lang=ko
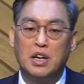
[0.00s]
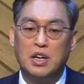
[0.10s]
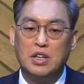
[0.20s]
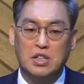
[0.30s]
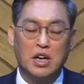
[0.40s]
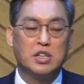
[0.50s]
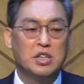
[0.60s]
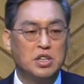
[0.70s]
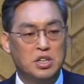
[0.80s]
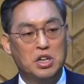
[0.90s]
자신이
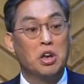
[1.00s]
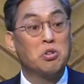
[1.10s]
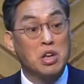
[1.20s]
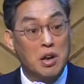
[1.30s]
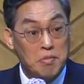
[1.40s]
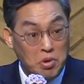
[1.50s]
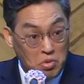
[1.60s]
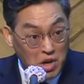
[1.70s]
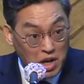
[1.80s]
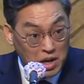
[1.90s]
이제 예루살렘에
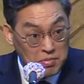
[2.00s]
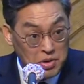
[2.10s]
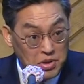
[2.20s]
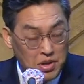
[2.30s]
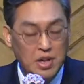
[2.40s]
올라가면